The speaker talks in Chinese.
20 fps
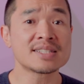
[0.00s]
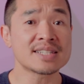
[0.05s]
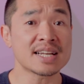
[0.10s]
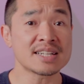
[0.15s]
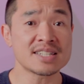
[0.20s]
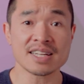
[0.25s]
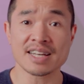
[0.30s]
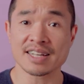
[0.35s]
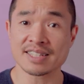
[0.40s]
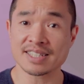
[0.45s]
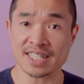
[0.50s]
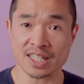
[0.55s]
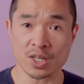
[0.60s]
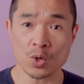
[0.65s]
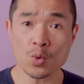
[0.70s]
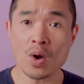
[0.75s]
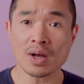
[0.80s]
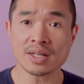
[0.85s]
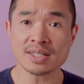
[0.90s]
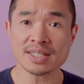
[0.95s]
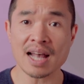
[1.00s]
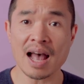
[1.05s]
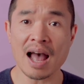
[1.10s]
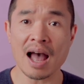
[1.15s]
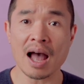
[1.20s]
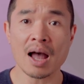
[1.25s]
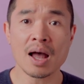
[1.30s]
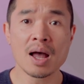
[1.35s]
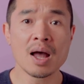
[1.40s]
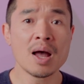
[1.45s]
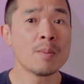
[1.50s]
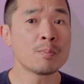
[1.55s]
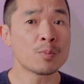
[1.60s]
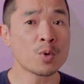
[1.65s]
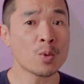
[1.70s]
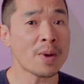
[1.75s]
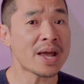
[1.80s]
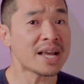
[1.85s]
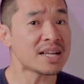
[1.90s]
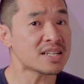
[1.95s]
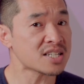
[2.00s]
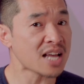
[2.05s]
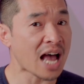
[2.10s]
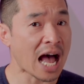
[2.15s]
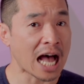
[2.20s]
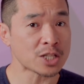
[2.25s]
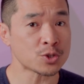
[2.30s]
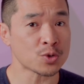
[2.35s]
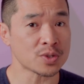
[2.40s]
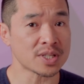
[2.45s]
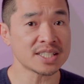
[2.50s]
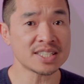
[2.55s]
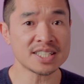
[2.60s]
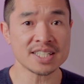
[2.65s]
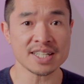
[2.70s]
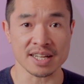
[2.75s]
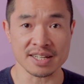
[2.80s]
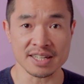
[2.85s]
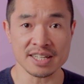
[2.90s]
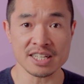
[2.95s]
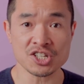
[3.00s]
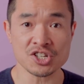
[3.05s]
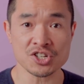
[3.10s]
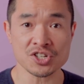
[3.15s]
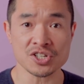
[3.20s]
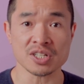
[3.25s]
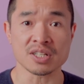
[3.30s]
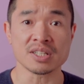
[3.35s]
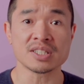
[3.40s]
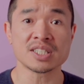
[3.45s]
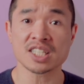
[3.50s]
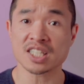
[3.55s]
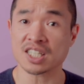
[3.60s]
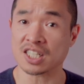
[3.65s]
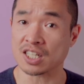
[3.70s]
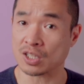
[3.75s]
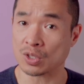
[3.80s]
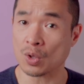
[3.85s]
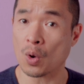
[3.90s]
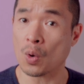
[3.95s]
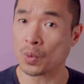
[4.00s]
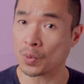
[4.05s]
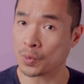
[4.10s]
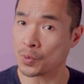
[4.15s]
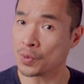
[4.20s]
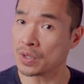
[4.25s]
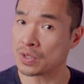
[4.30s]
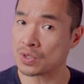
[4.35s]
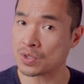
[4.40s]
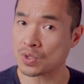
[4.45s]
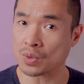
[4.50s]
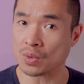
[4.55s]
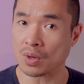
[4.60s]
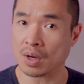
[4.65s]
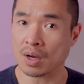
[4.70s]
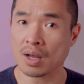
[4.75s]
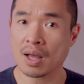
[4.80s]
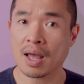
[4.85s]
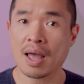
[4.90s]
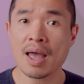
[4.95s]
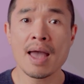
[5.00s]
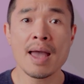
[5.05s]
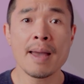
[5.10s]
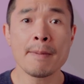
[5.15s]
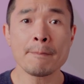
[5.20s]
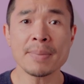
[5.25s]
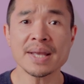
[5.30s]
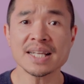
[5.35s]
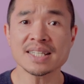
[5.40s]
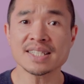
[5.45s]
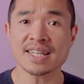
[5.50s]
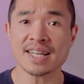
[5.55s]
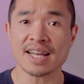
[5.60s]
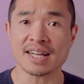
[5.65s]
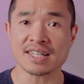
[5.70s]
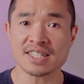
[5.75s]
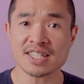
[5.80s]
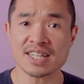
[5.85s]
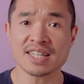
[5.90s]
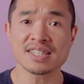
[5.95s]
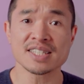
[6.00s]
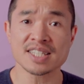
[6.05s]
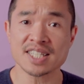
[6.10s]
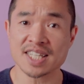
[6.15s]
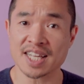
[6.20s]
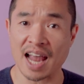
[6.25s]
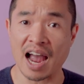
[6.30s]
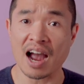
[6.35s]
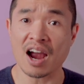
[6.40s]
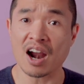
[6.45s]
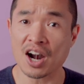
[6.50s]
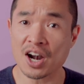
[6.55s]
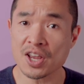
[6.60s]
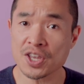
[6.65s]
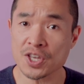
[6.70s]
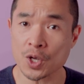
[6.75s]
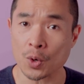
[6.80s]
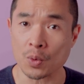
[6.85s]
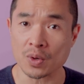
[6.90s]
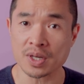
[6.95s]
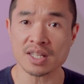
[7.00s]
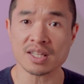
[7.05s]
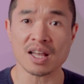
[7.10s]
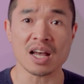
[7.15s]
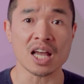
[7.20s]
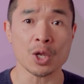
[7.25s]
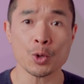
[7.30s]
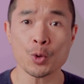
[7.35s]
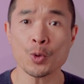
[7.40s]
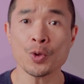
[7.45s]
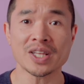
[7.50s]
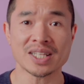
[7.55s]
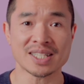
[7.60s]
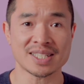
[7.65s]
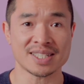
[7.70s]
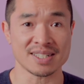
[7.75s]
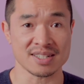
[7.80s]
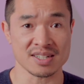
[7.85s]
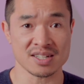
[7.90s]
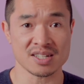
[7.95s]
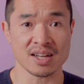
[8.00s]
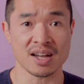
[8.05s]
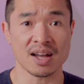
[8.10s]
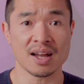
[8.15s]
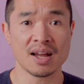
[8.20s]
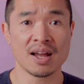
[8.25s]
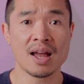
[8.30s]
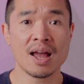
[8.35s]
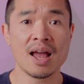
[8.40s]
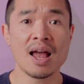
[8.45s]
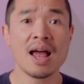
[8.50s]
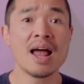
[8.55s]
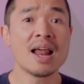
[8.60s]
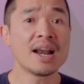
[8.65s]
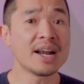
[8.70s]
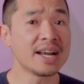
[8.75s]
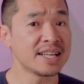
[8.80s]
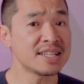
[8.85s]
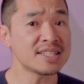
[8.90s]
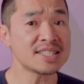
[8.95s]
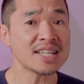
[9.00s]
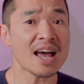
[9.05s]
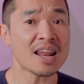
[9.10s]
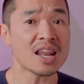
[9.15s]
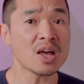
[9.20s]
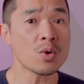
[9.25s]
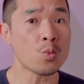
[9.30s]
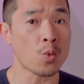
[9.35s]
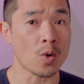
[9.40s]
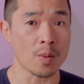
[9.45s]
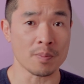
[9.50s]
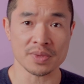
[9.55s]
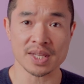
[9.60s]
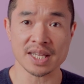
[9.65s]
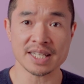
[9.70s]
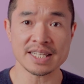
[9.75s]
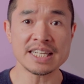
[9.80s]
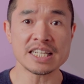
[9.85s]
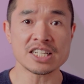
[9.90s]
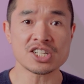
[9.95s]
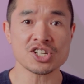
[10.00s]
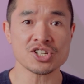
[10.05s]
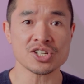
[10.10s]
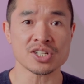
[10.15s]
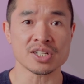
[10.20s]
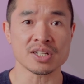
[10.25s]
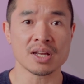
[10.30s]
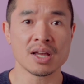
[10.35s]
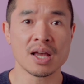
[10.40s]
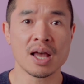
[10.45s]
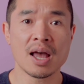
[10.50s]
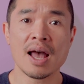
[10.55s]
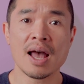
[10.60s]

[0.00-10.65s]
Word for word: 在这个情况下，不被察觉的潜意识启动运作。并且正强而有力地运行着，凌驾了我们的意识。